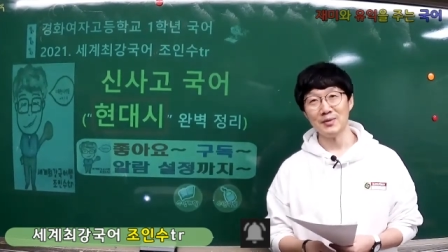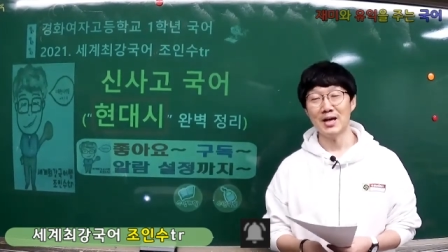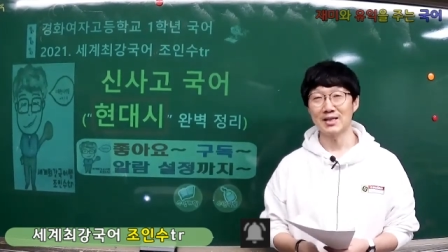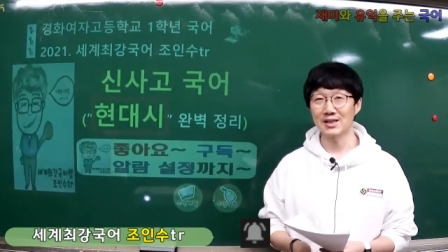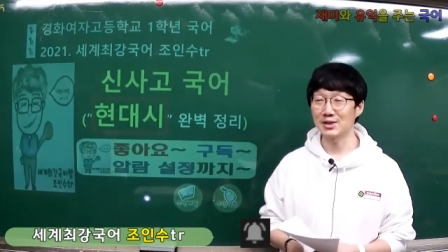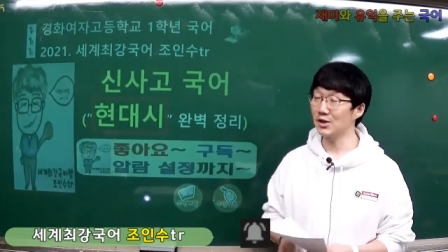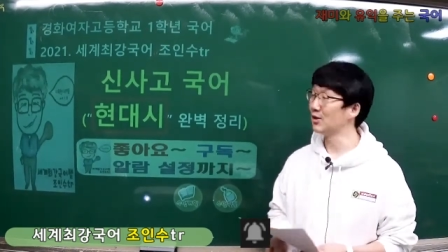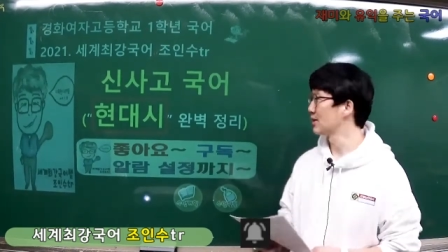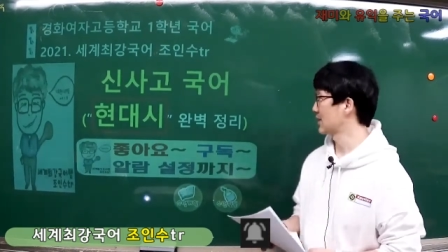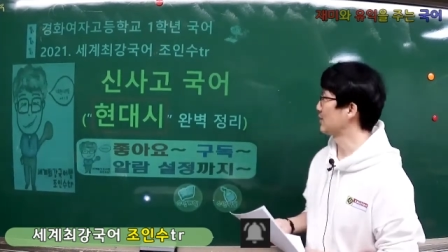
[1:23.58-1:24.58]
아시겠죠?
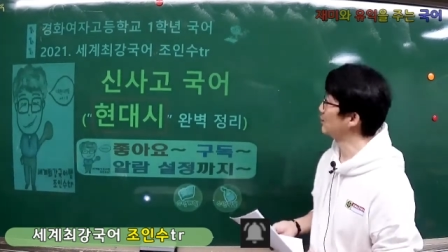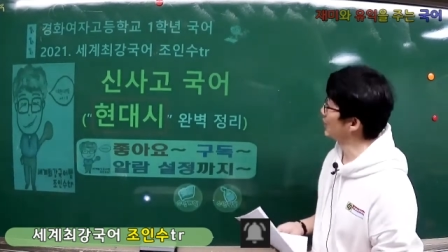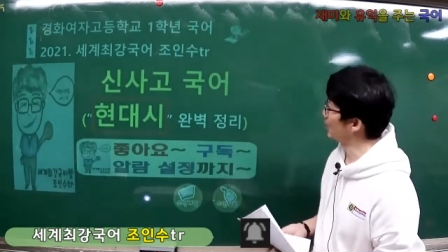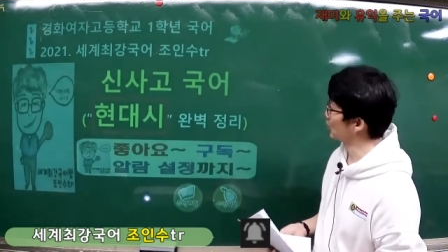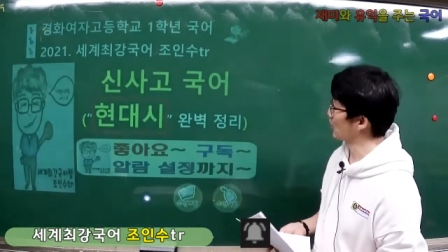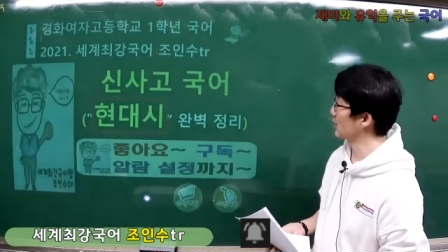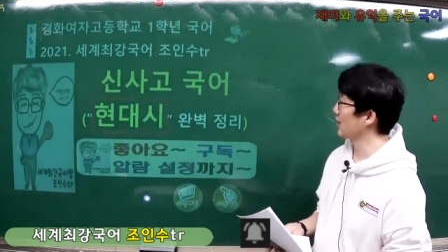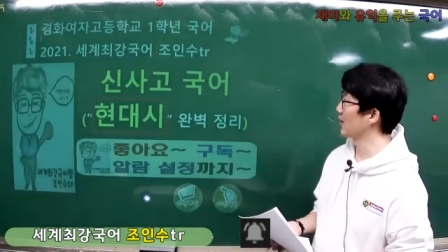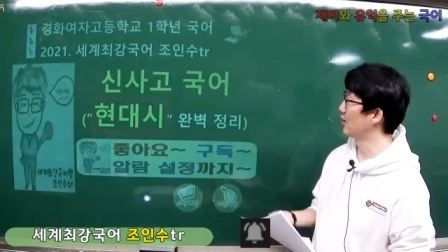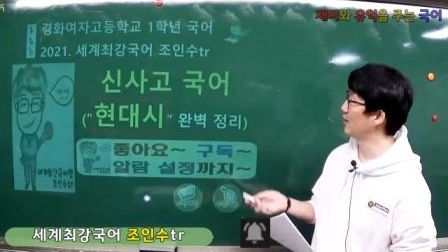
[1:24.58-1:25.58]
자 그럼 한번 가보도록
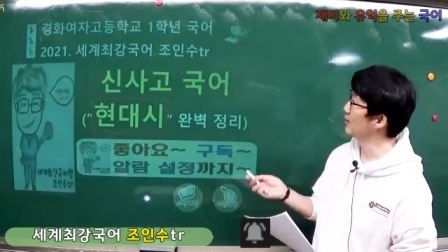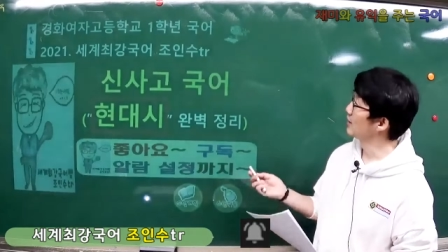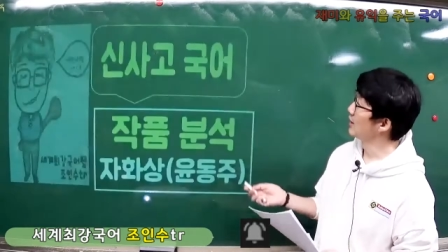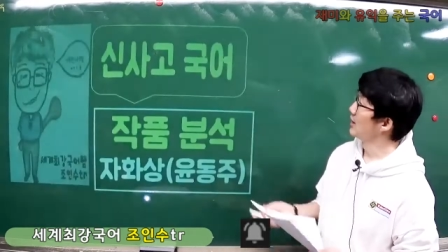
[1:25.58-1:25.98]
할게요